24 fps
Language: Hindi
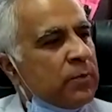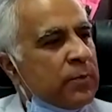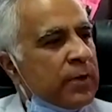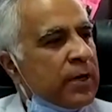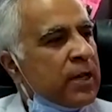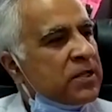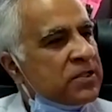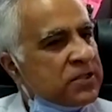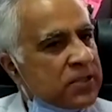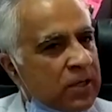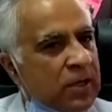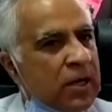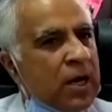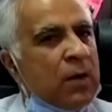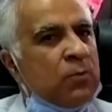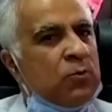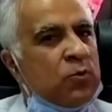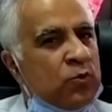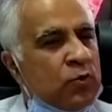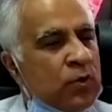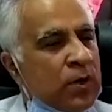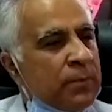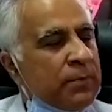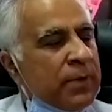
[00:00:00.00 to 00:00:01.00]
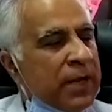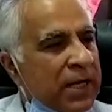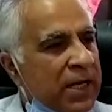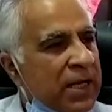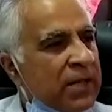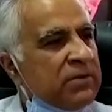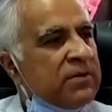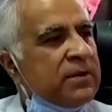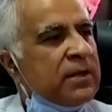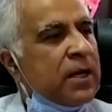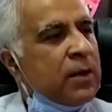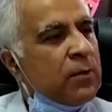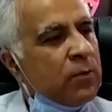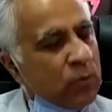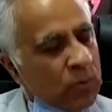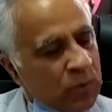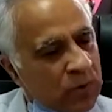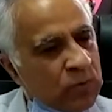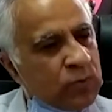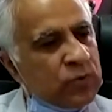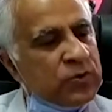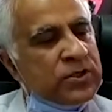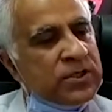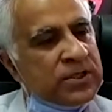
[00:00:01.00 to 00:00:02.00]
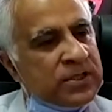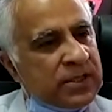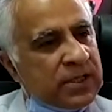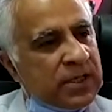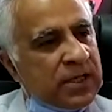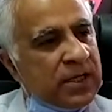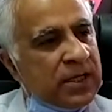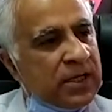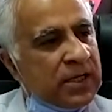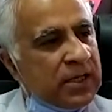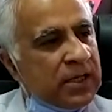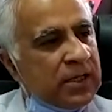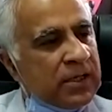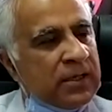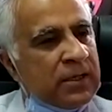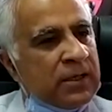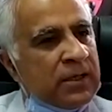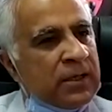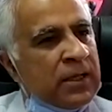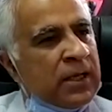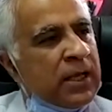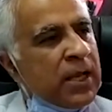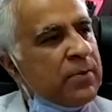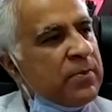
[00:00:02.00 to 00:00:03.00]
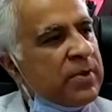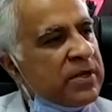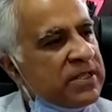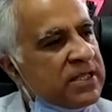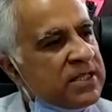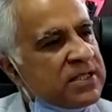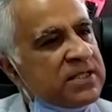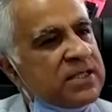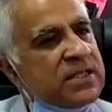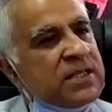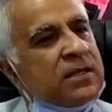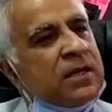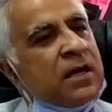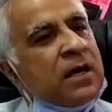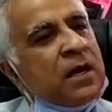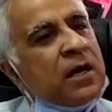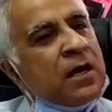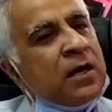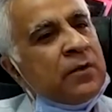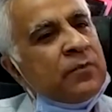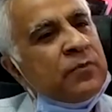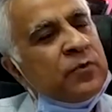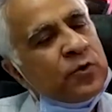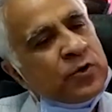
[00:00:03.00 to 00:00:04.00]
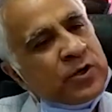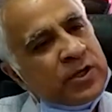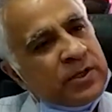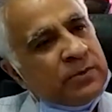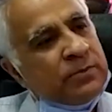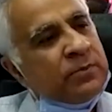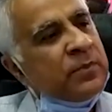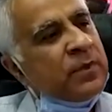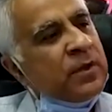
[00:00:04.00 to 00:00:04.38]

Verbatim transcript: बड़ा अच्छा काम हुआ पहले भी हम और कोशिश करेंगे एमरजेंसी का थोड़ी